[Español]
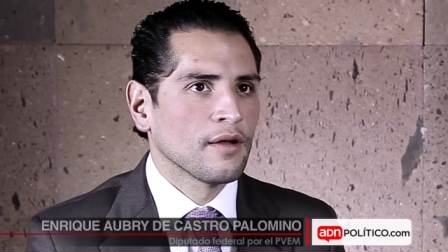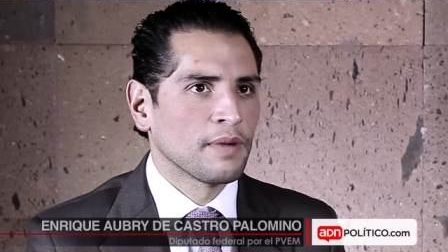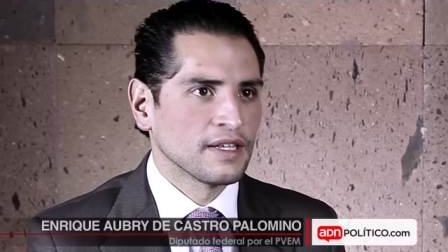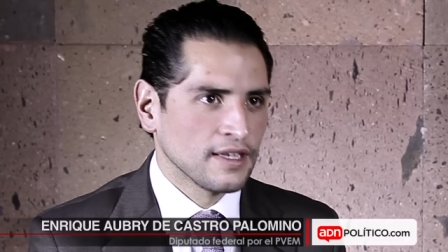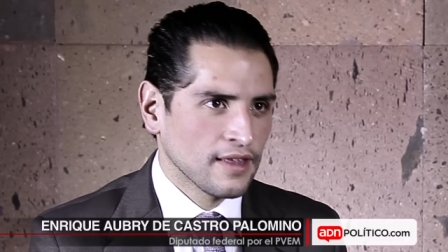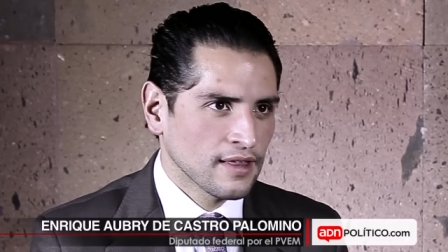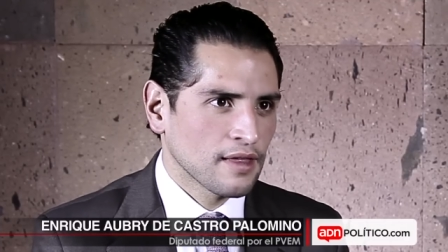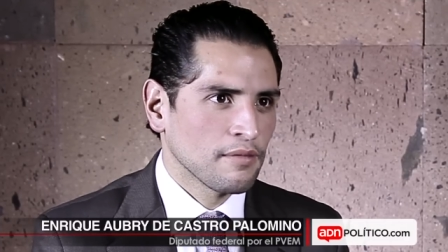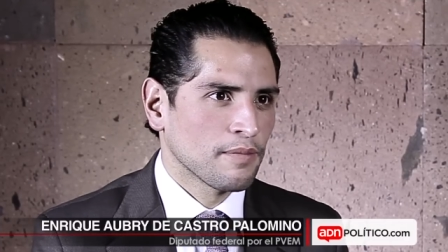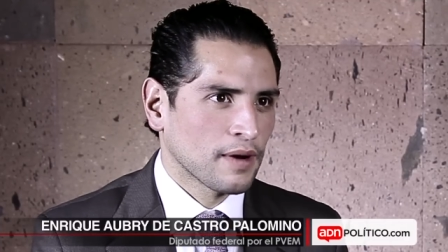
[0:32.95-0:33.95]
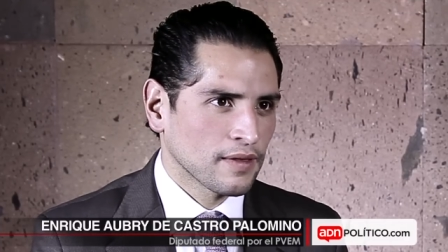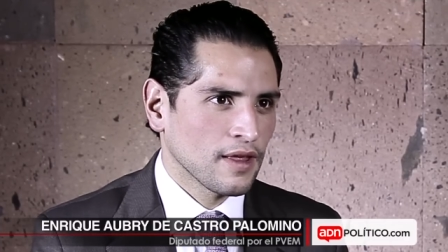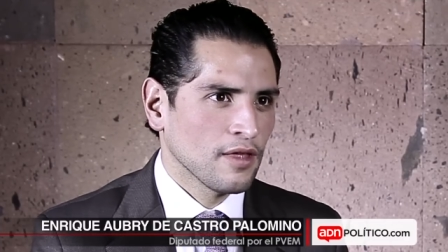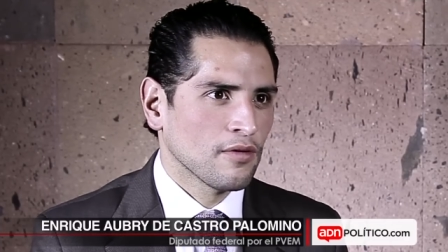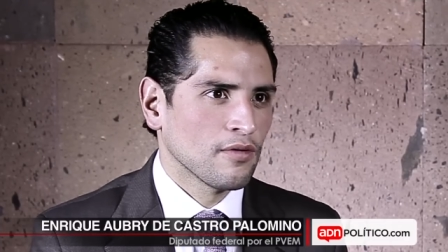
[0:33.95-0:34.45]
presidente de mi
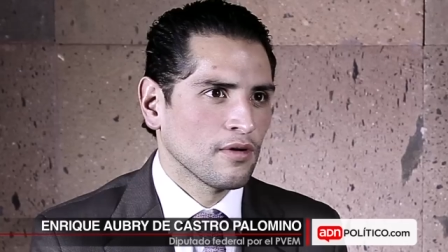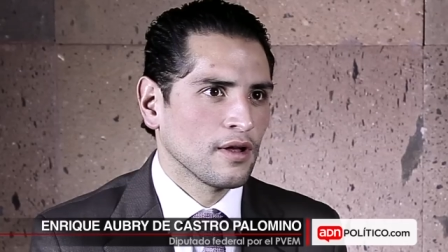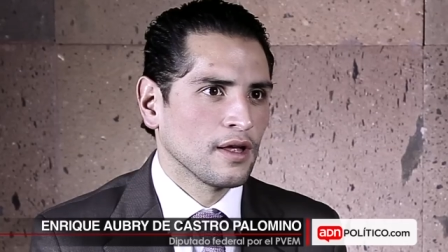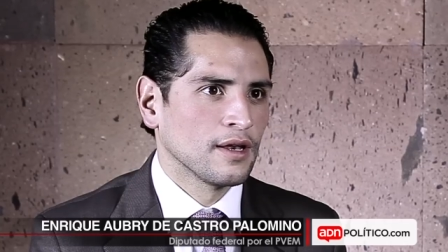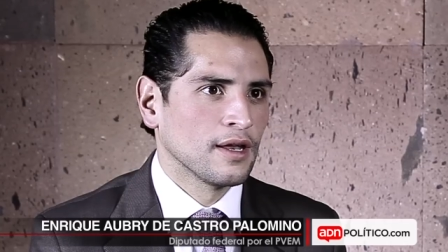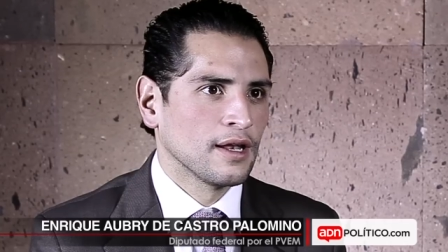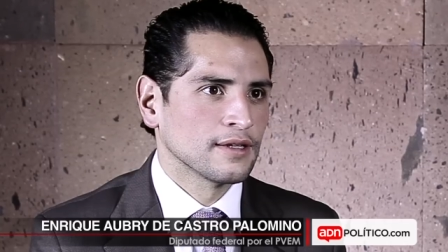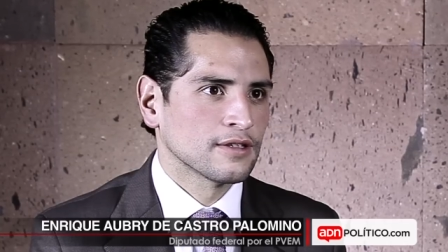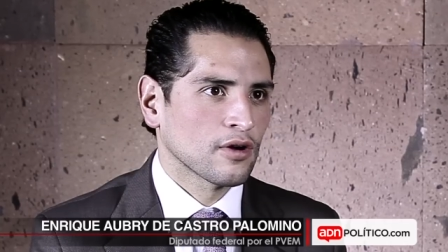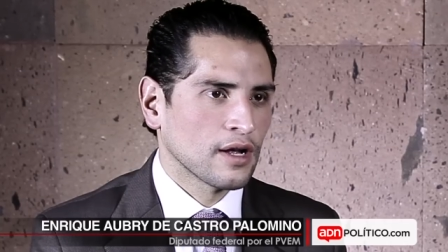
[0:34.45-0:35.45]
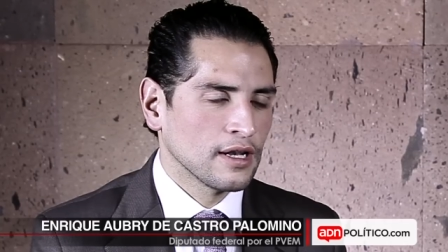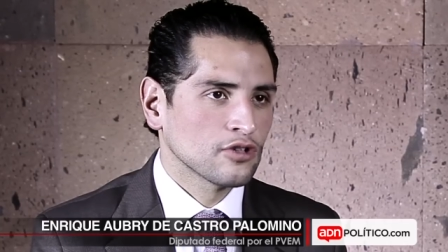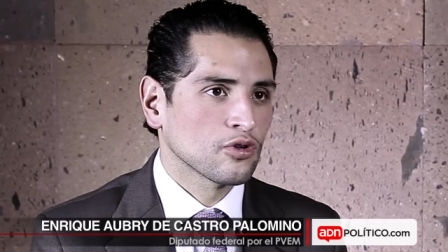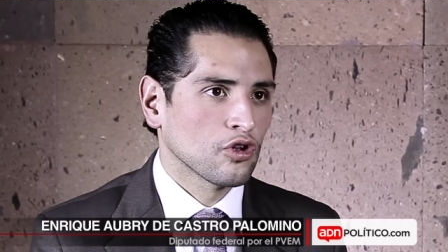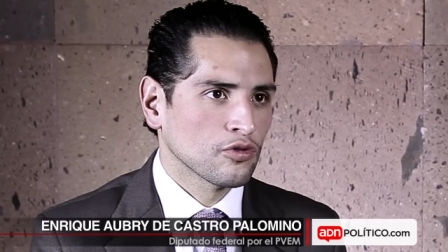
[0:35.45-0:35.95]
partido en el estado de
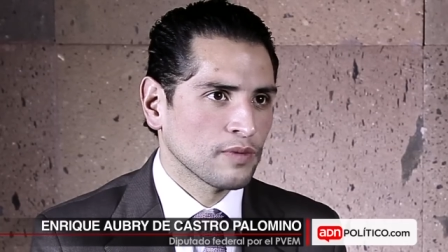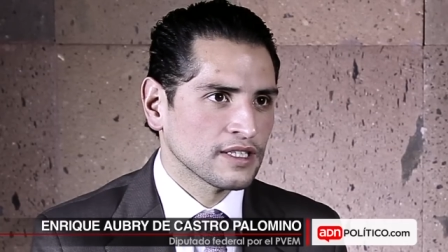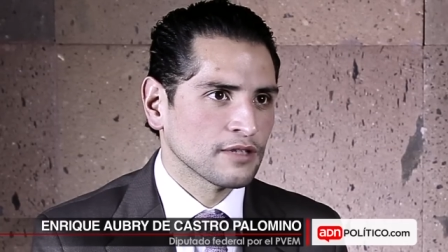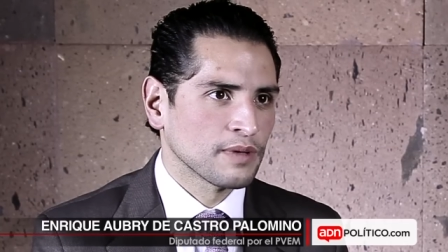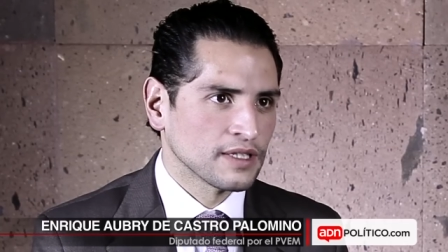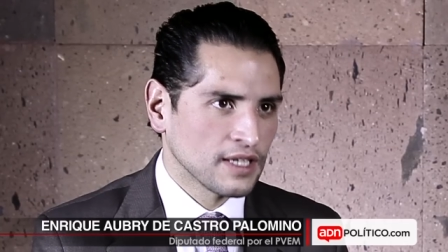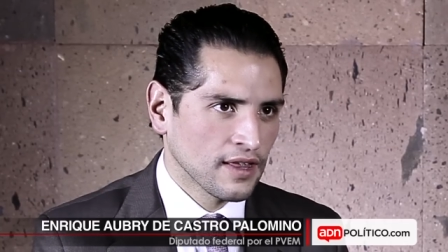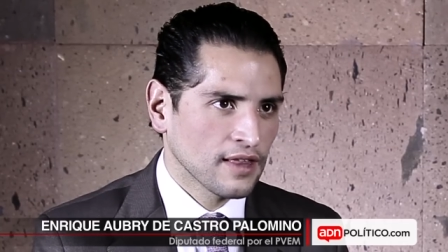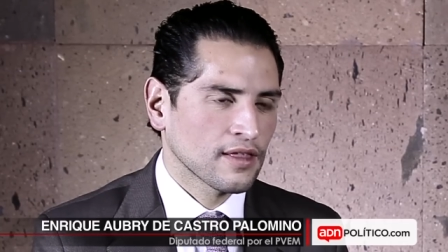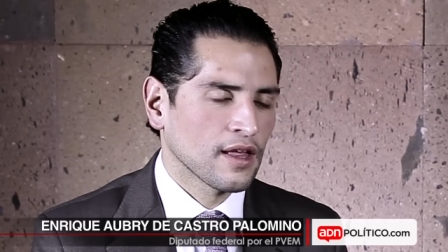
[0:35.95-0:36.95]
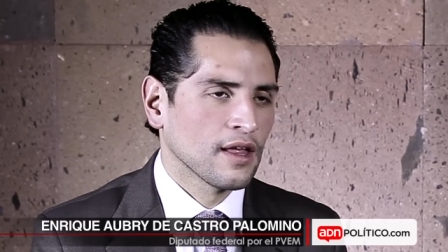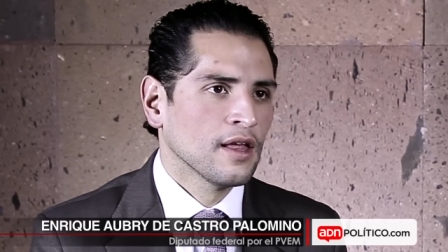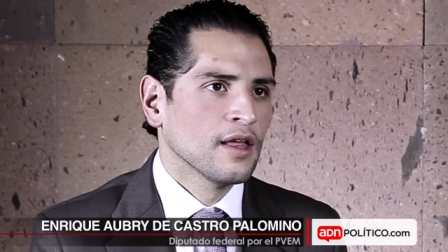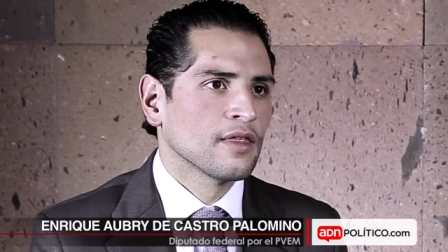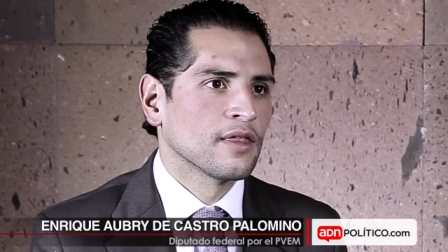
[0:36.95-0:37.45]
Jalisco, dos veces presidente
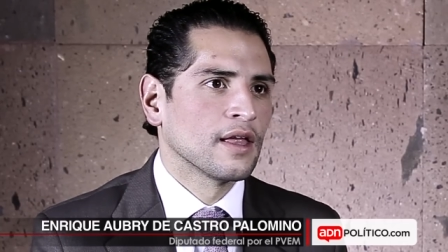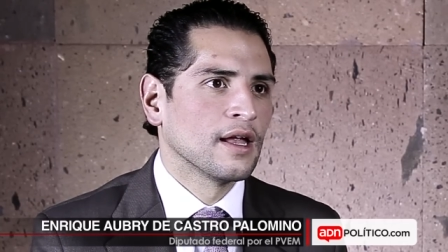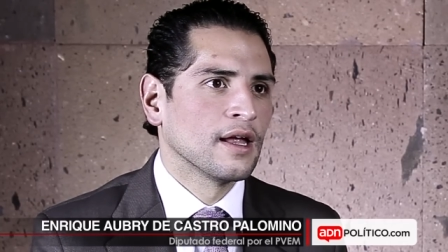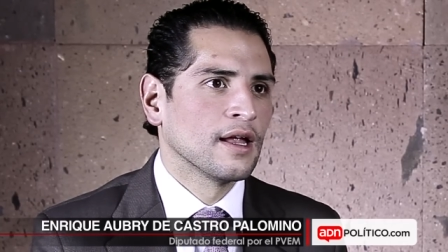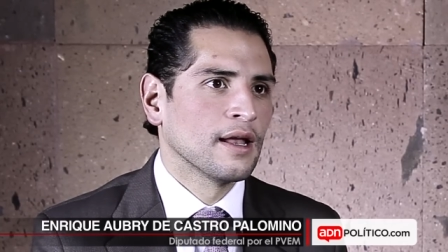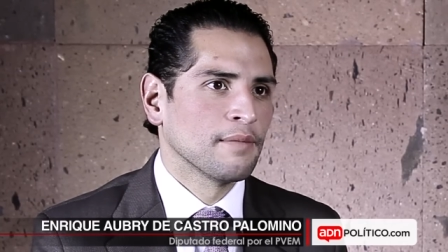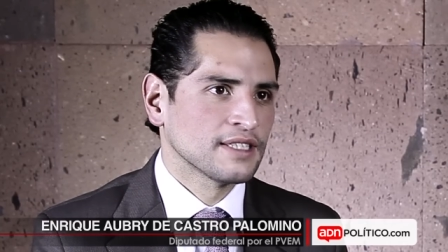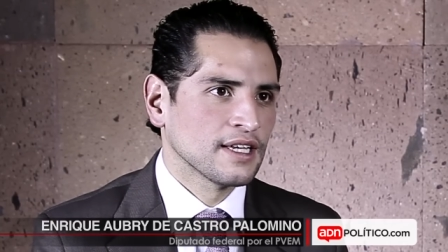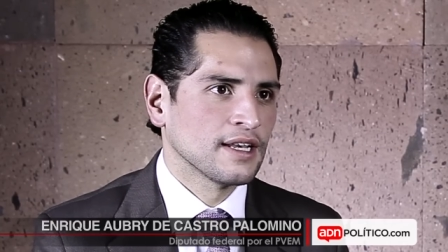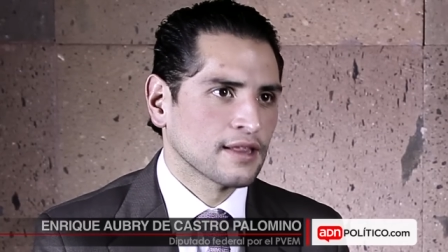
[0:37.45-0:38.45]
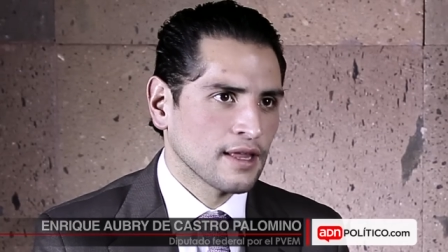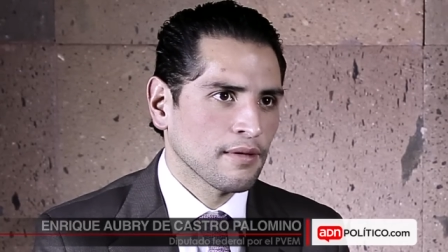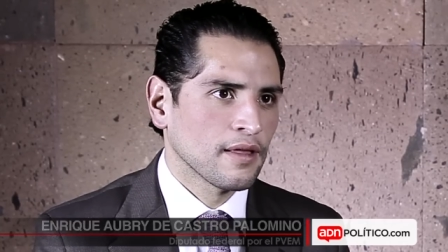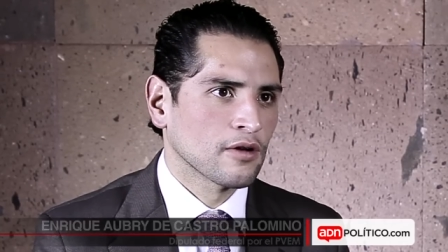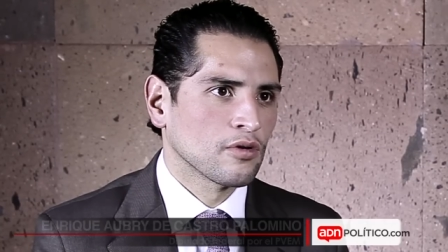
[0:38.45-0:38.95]
de la mesa
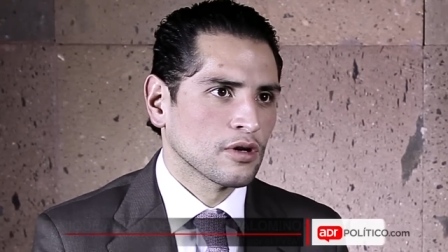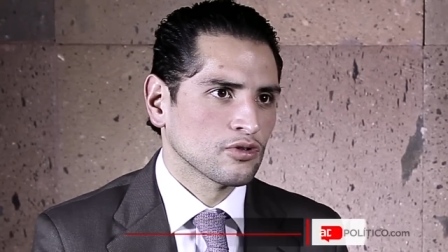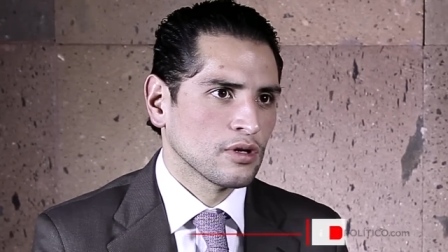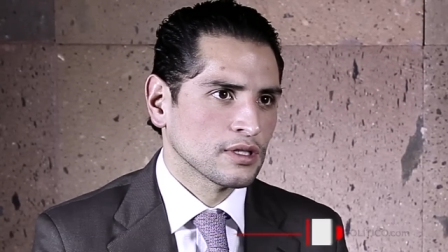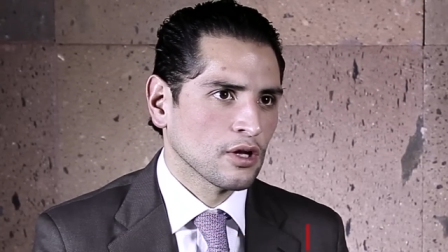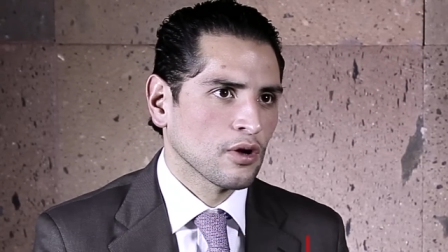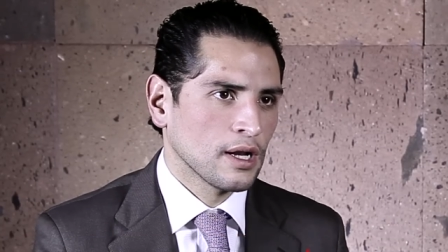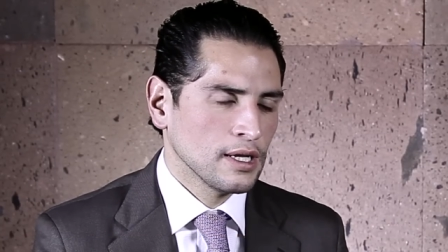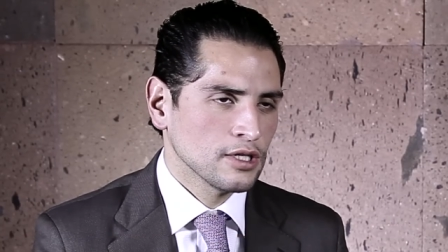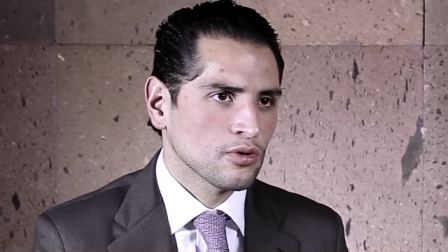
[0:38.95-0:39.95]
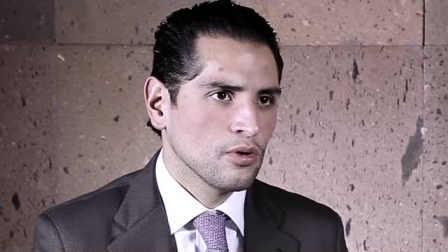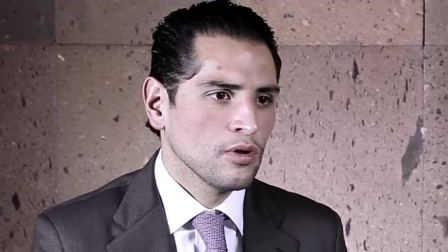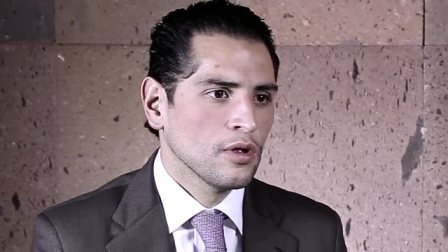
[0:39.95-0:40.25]
directiva del Congreso del Estado de Jalisco,